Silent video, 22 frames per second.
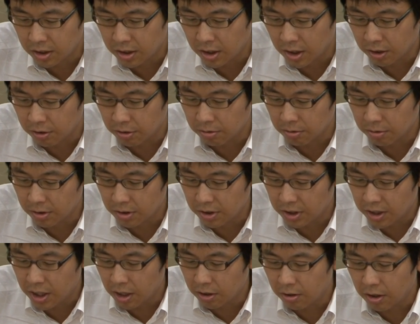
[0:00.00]
約
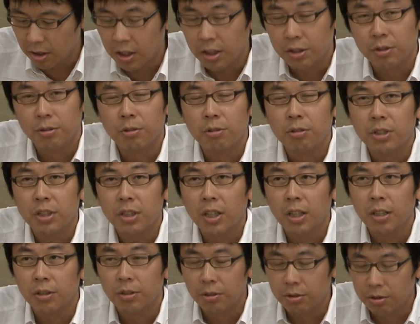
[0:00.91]
にひゃくななじゅうろくじかんと